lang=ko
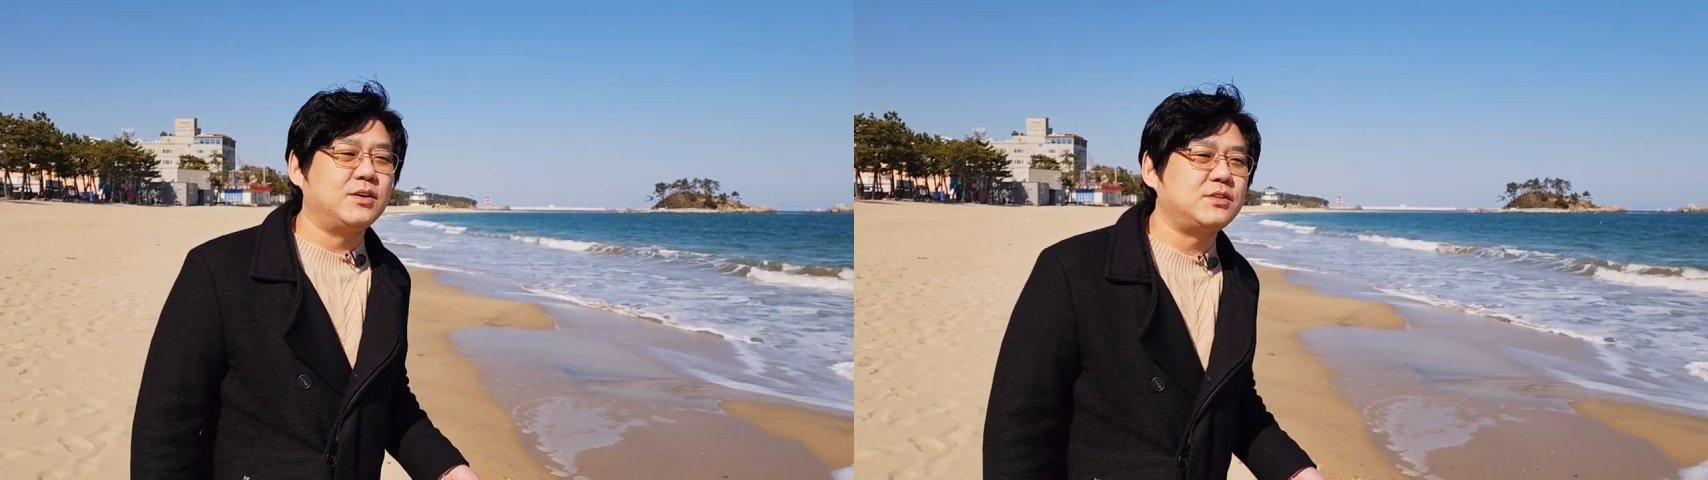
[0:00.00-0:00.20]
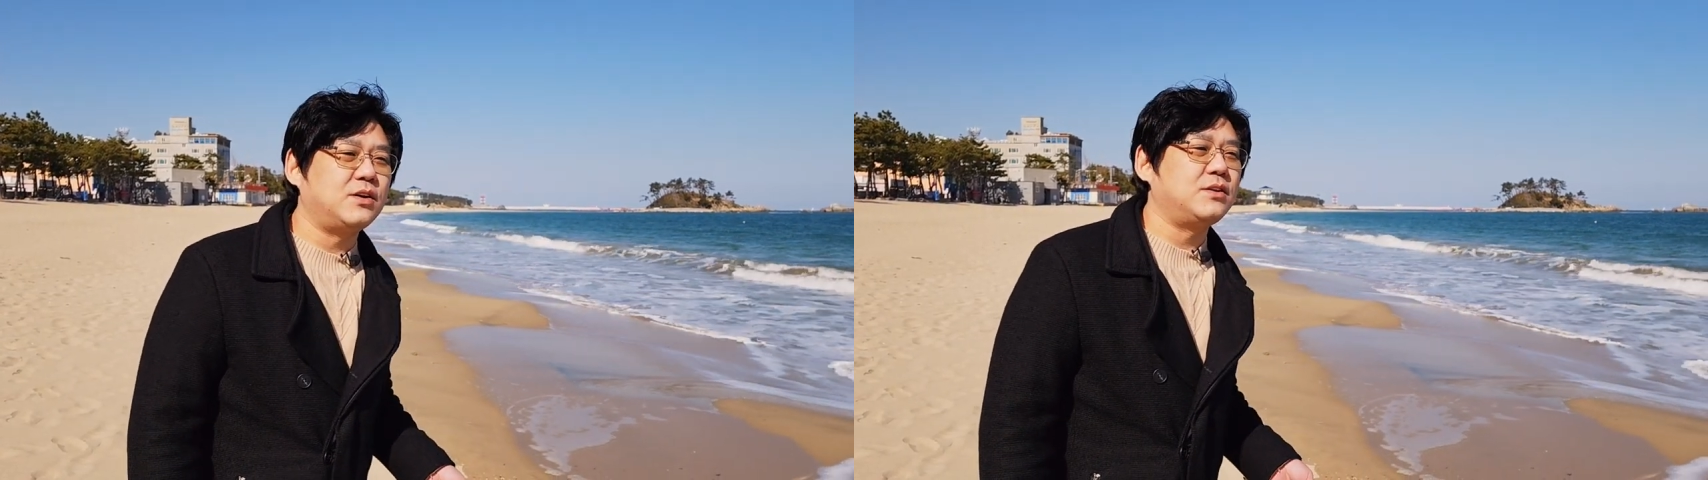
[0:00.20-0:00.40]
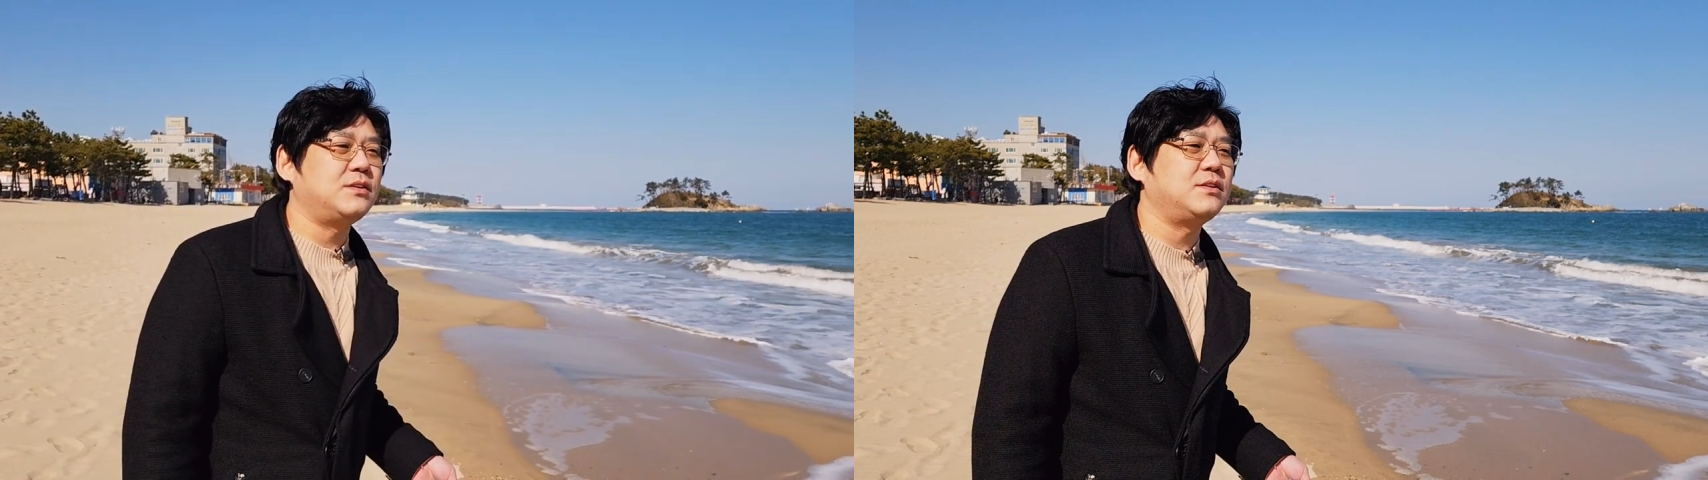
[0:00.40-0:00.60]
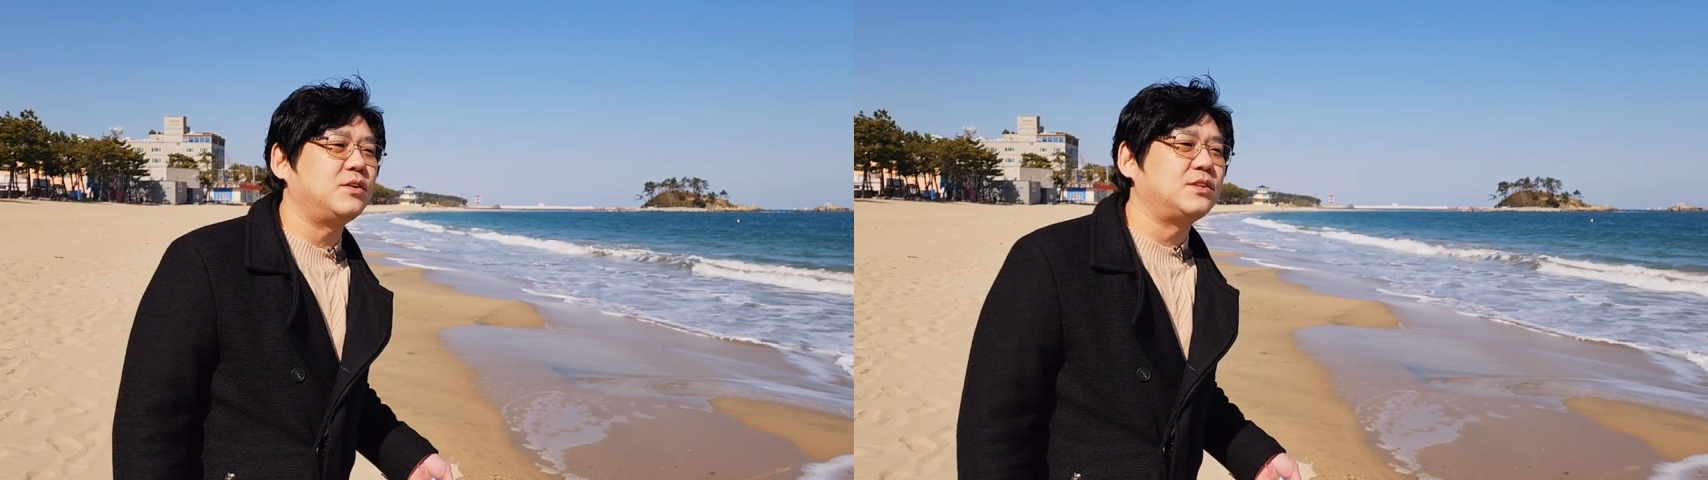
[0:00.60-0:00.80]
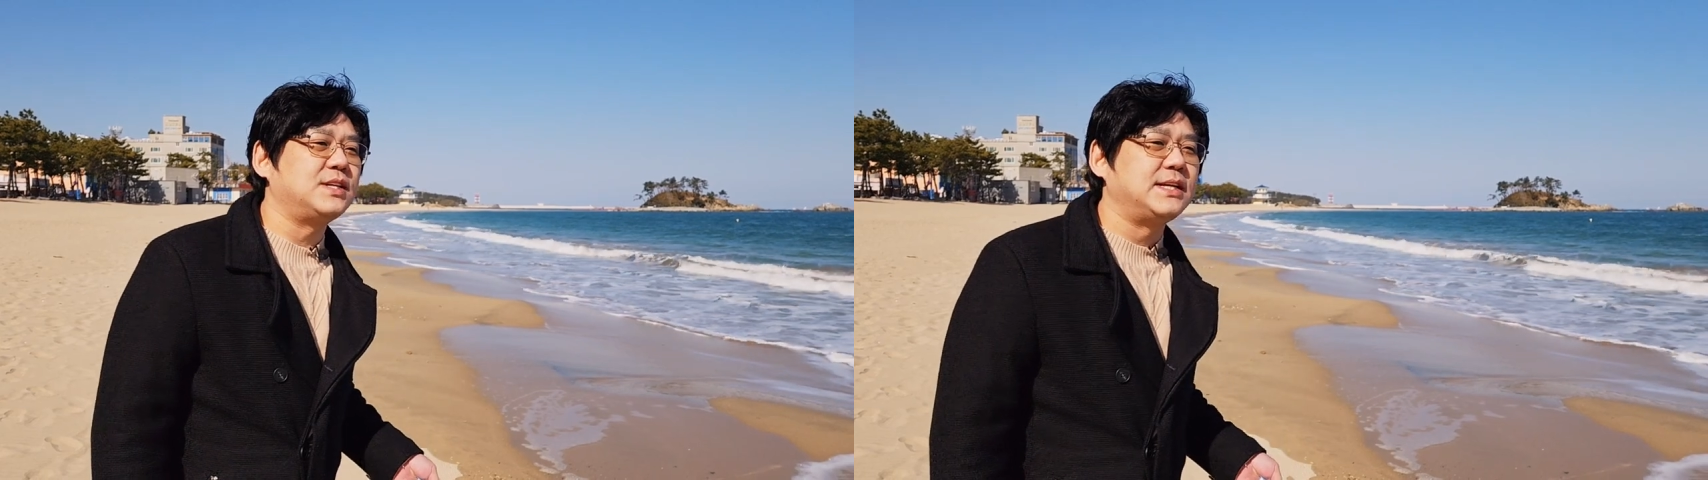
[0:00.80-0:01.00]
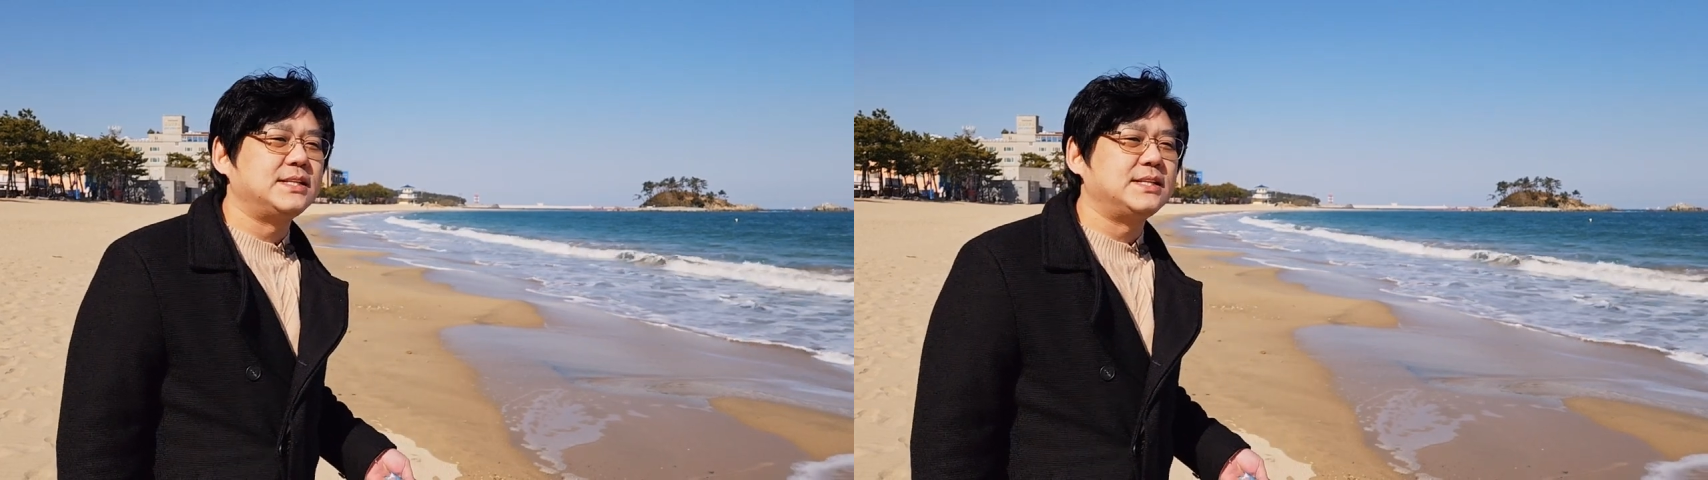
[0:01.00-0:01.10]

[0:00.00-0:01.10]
어떤 것들이